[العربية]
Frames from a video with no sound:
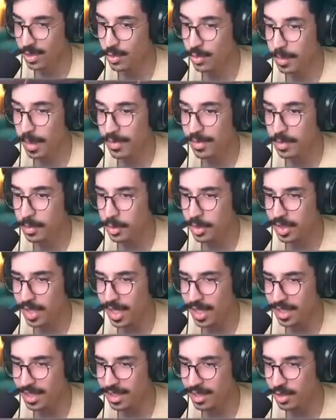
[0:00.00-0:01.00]
شوفوا ما في
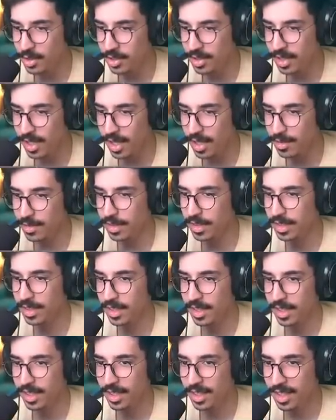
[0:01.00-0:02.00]
بوستات ايش السالفه
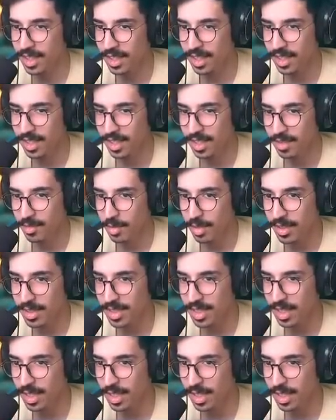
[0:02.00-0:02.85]
خلصين